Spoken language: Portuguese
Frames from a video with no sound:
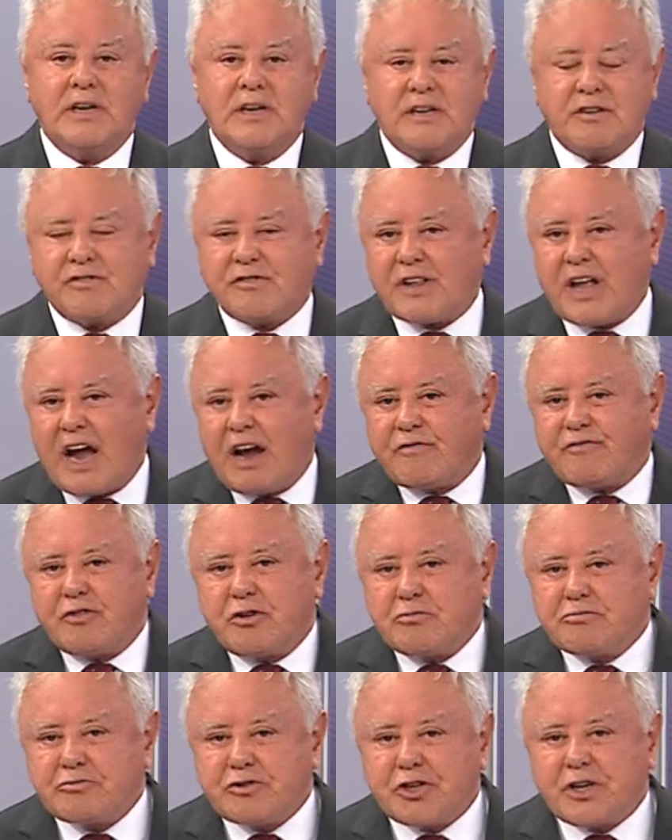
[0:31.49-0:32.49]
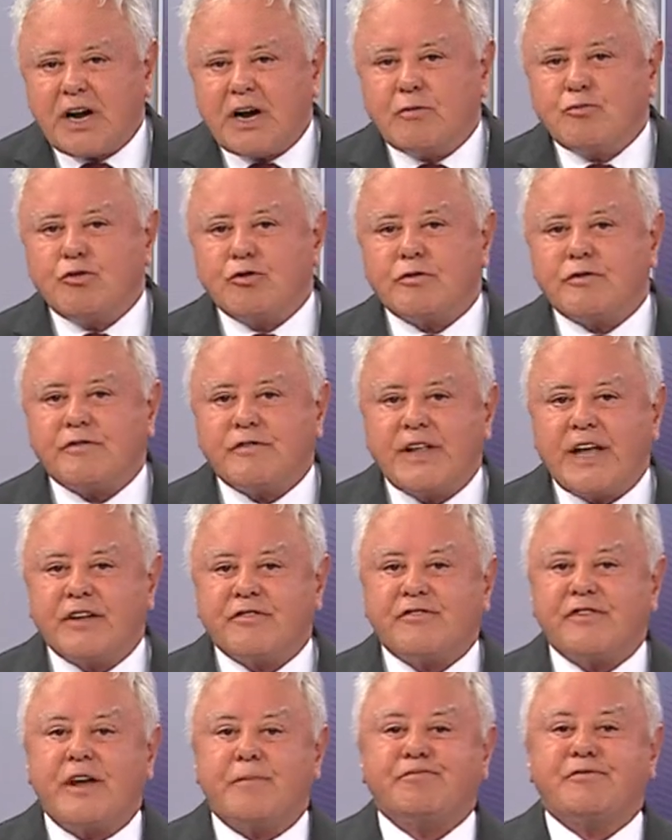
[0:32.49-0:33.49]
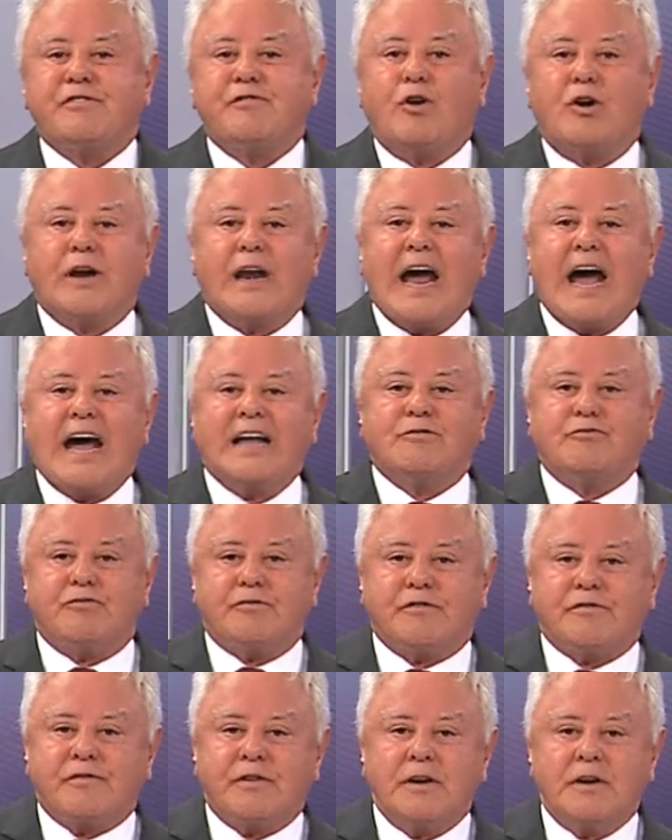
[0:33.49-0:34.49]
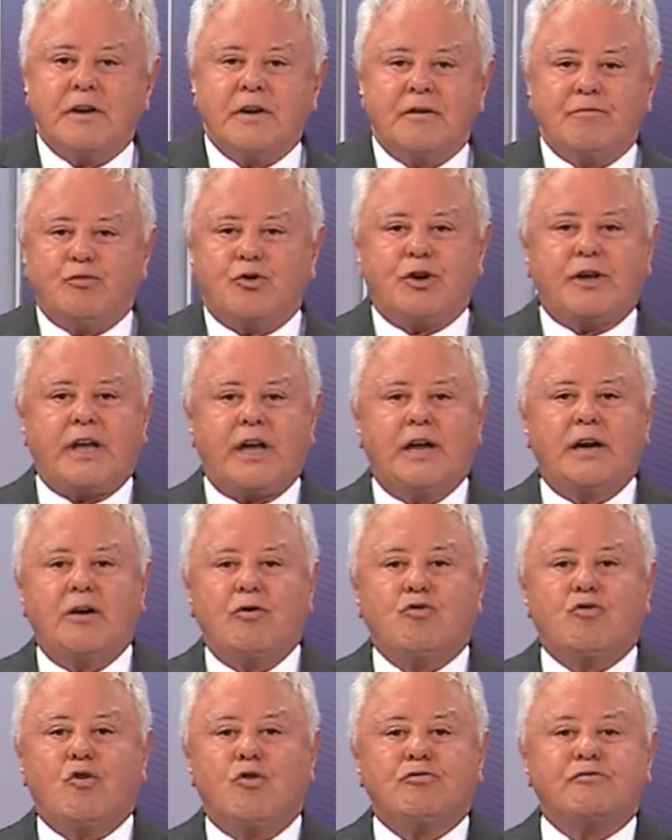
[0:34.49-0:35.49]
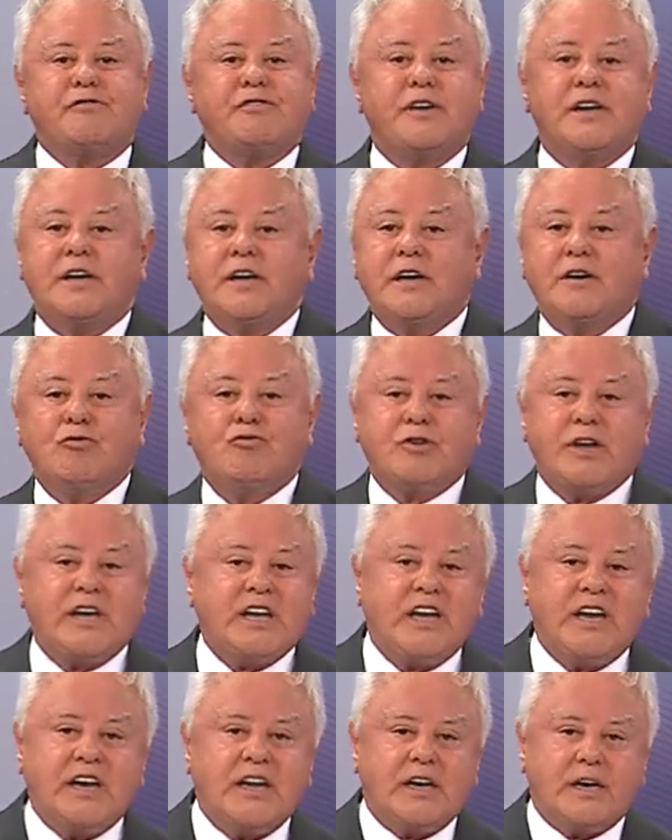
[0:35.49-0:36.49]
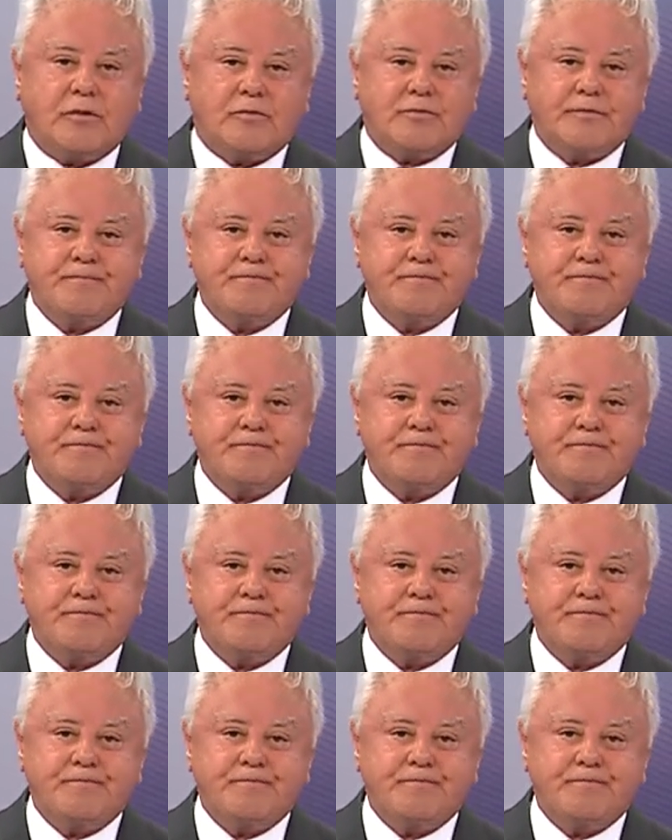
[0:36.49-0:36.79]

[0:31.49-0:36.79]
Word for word: Estavam, digamos, decepcionados porque não conseguiram o que queriam.